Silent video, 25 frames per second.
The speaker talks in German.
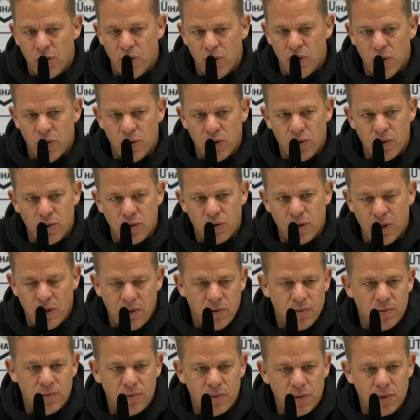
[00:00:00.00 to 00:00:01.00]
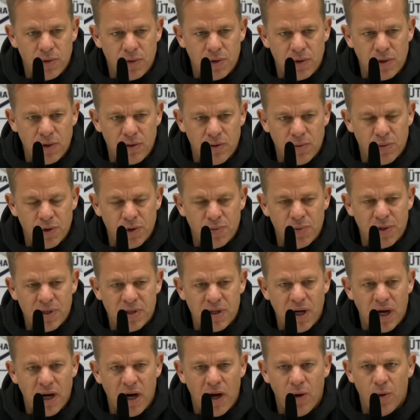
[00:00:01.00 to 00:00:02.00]
Und ja, da muss man
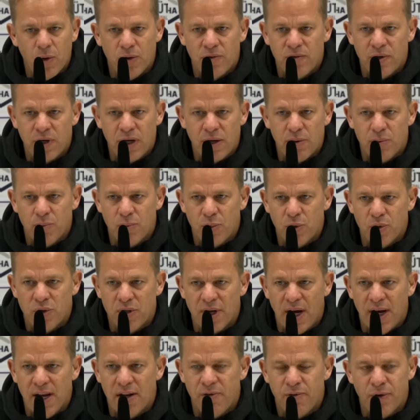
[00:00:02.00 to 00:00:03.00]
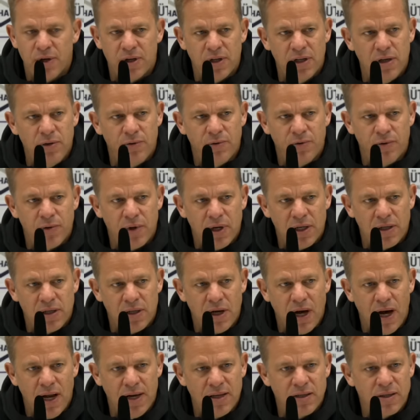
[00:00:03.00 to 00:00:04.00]
sagen, Aue war brutal effektiv, hat
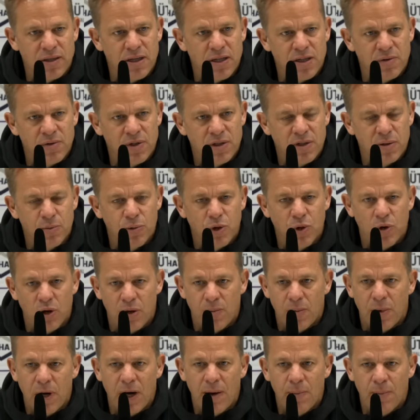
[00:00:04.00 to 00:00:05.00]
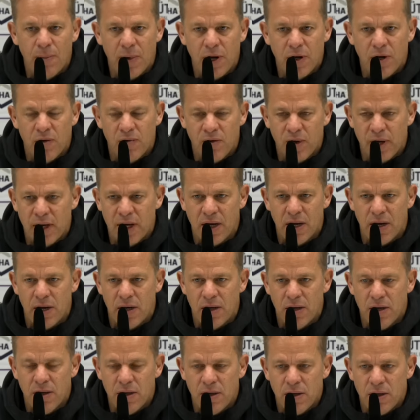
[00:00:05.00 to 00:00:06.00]
alles das, was sie bekommen haben, mehr oder
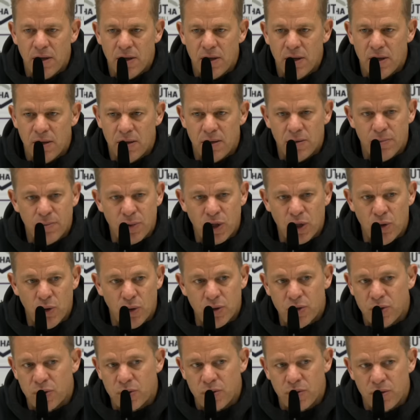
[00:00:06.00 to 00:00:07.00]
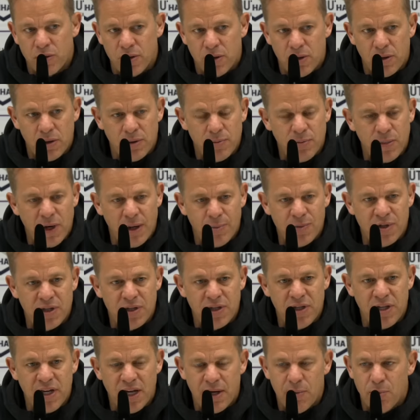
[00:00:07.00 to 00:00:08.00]
weniger ähm, genutzt, ähm, haben
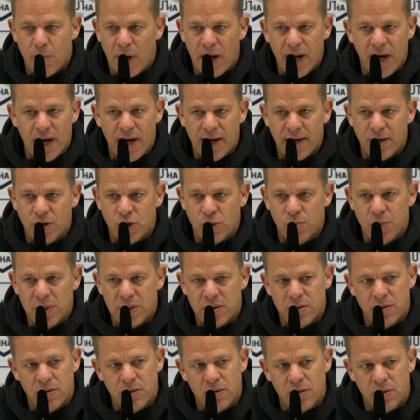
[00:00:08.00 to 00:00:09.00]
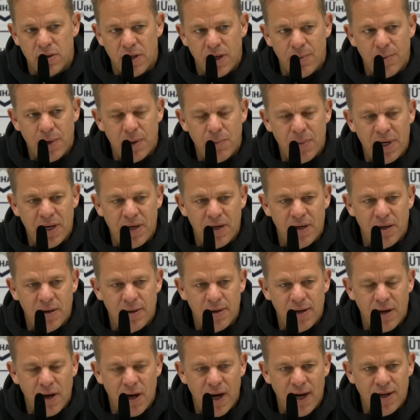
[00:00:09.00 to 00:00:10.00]
sich in jeden Ball reingeschmissen, haben am
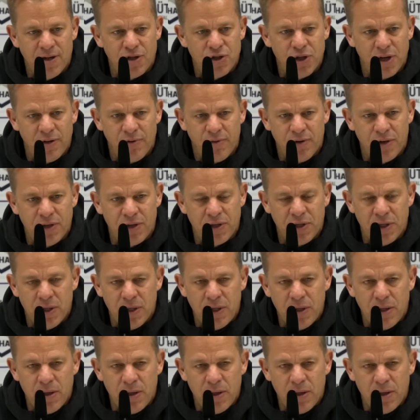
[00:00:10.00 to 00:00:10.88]
Ende leidenschaftlich